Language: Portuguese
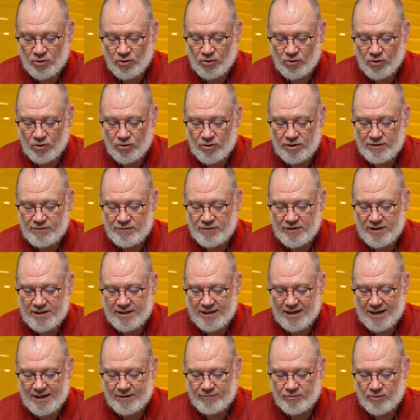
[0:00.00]

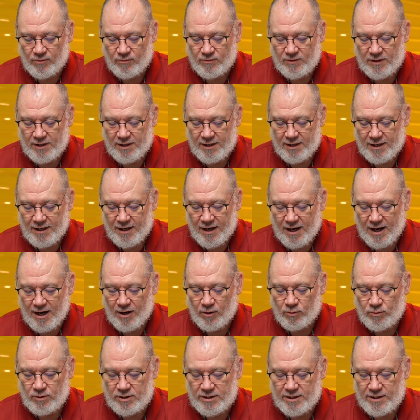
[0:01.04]
glorificavam
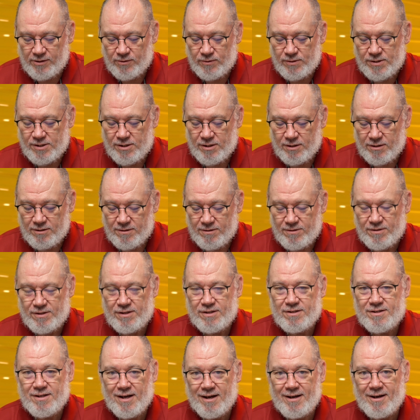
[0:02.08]
ao Deus de
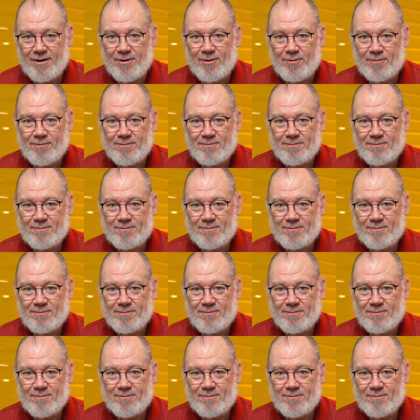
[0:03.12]
Israel.